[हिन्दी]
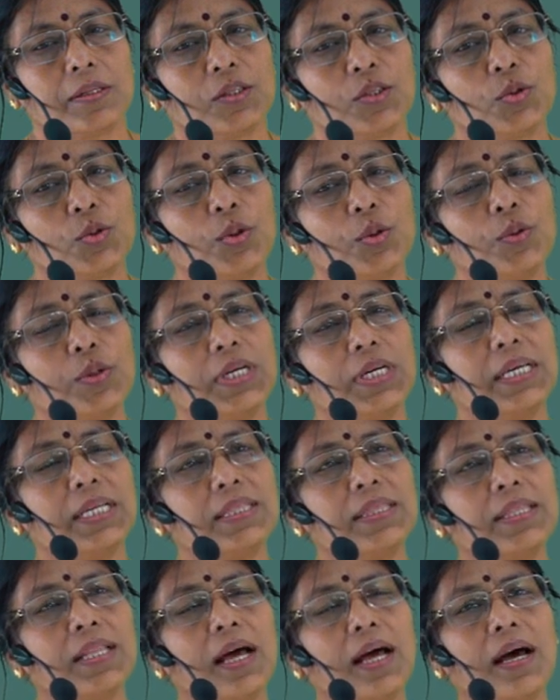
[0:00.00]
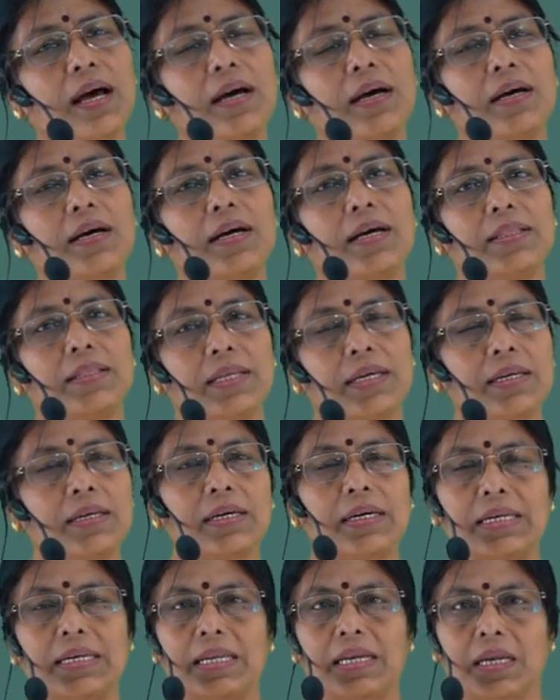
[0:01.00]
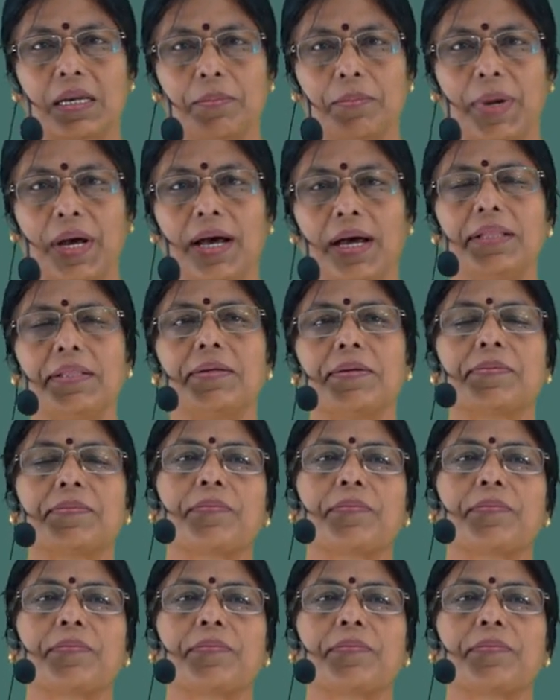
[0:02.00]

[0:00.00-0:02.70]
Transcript: तो इतना अध्ययन करने के बाद